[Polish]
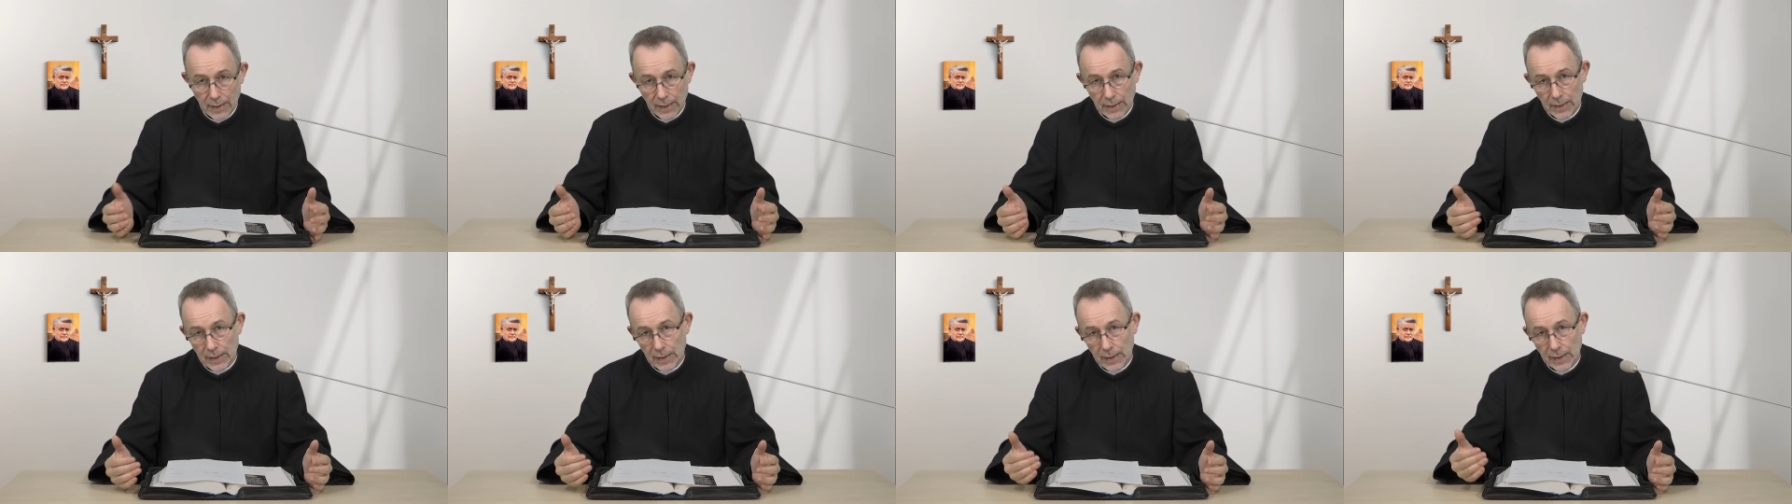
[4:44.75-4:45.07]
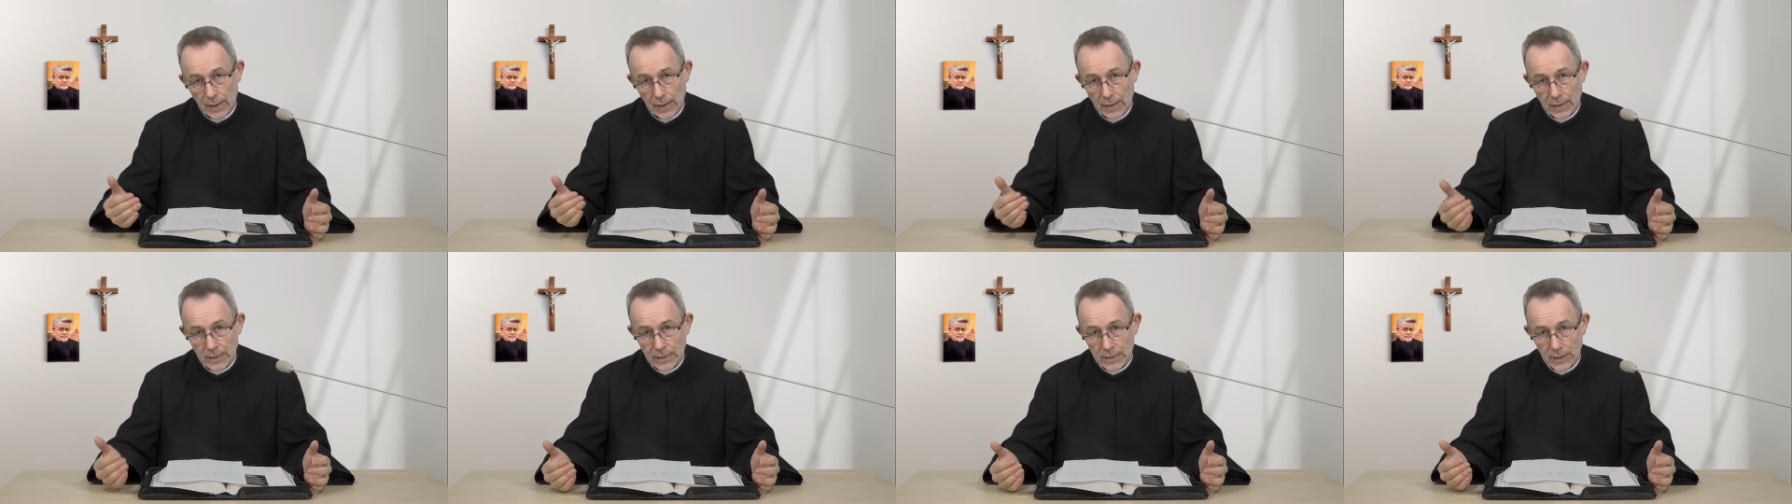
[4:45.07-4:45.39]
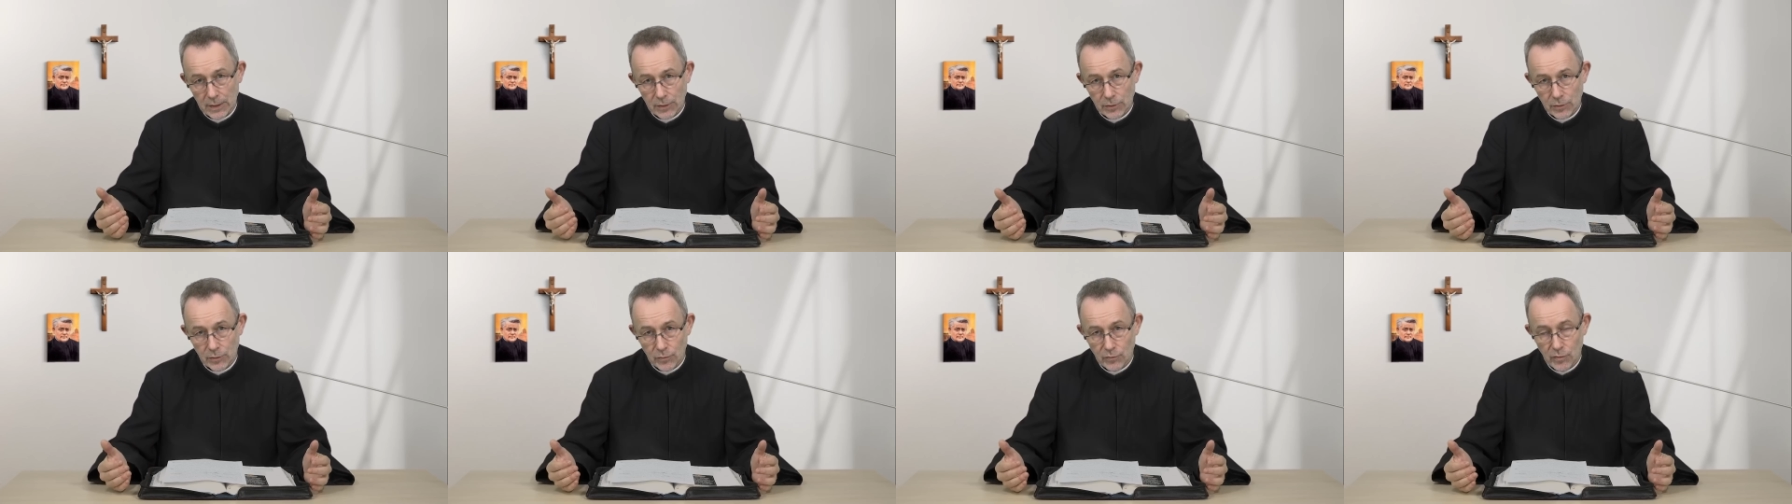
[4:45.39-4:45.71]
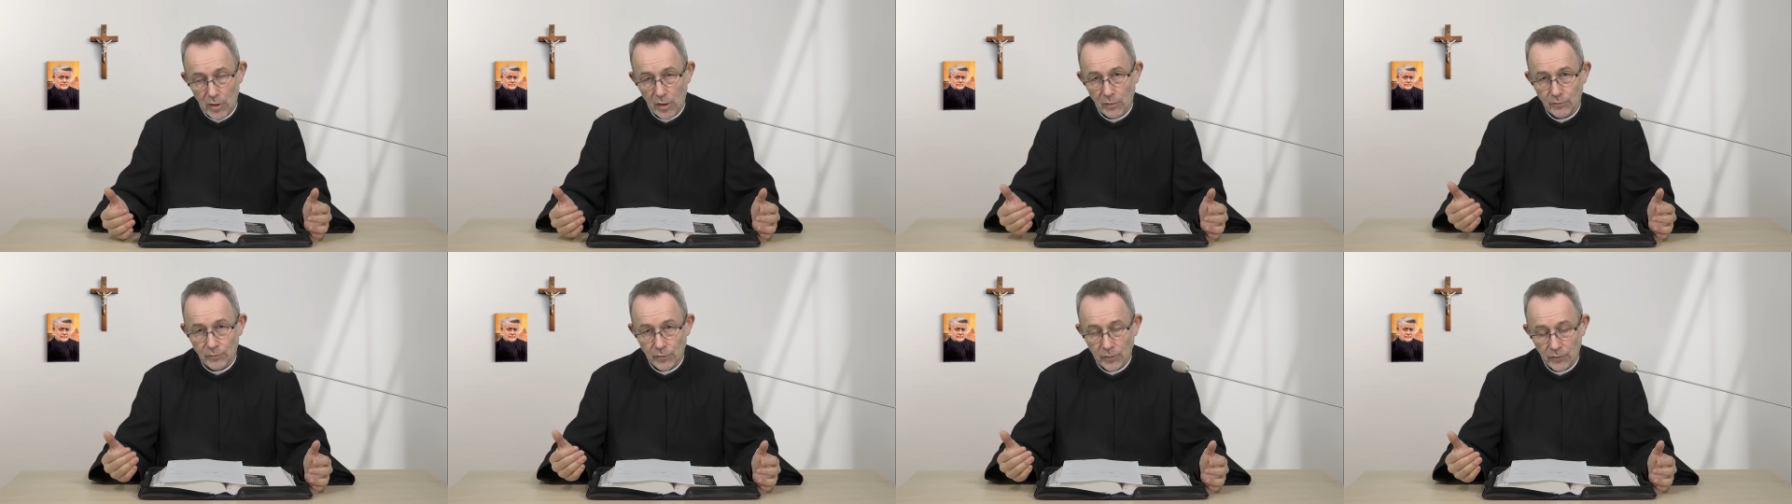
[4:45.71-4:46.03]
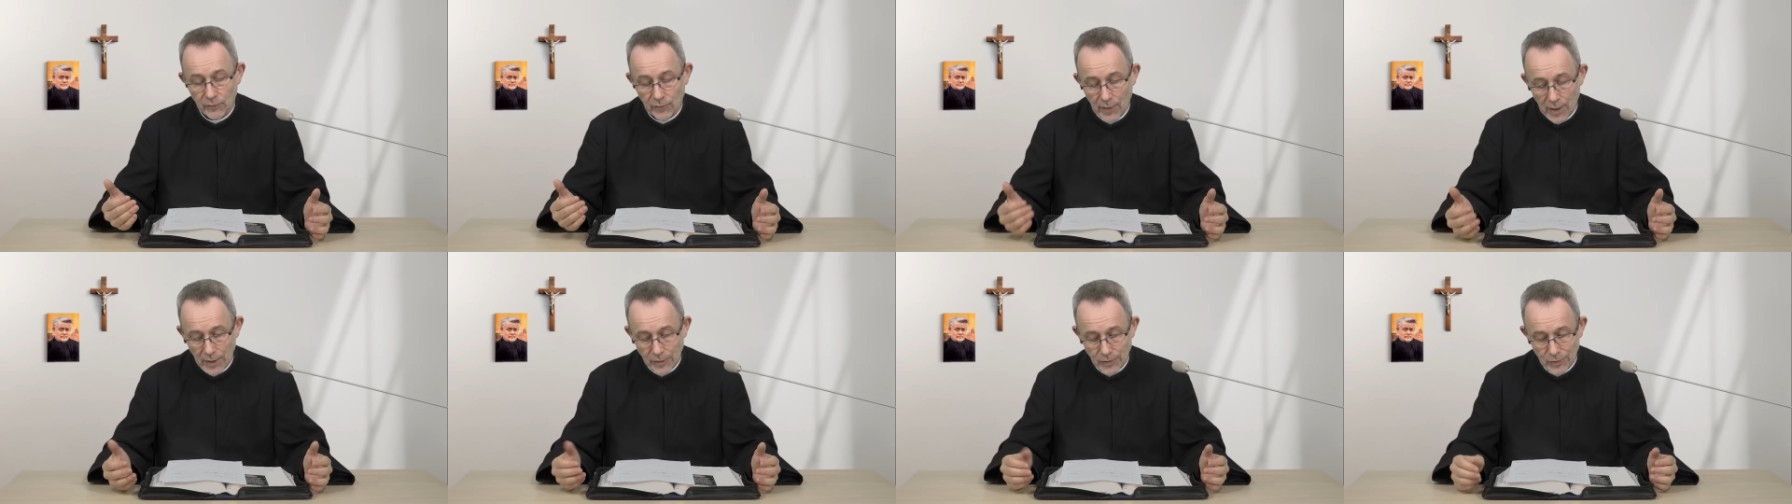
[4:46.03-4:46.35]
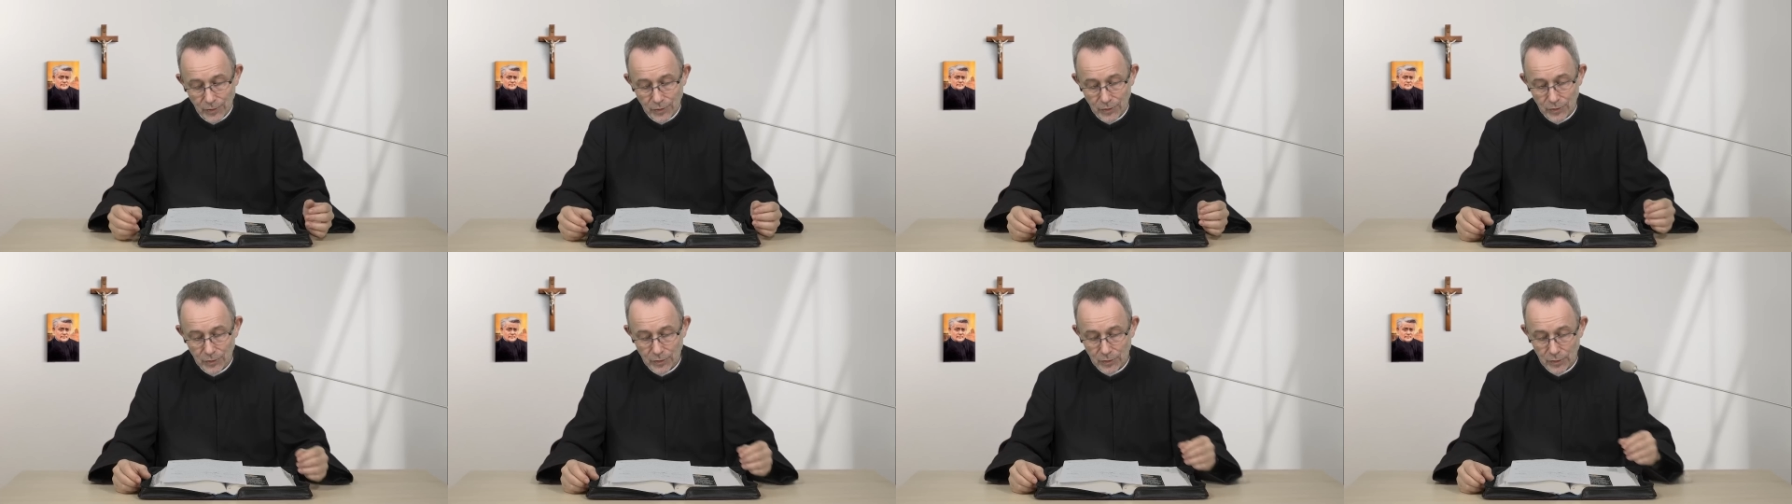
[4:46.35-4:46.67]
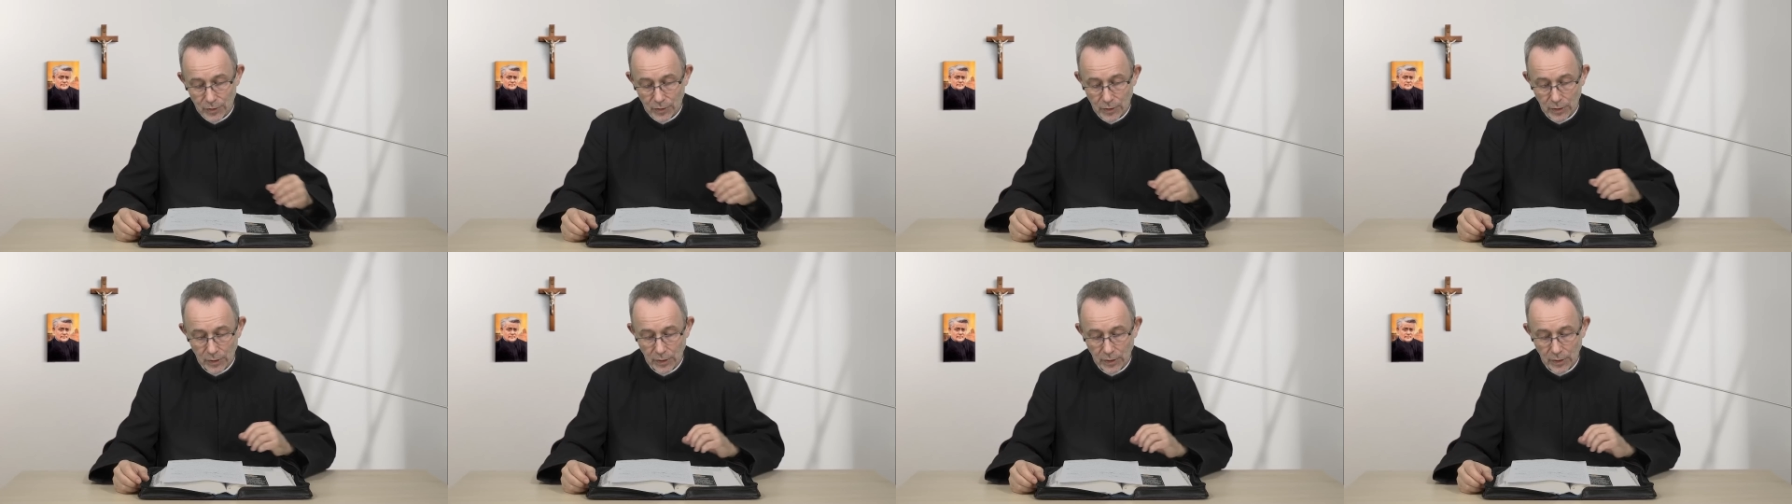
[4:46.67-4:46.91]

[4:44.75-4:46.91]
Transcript: i zaczął prowadzić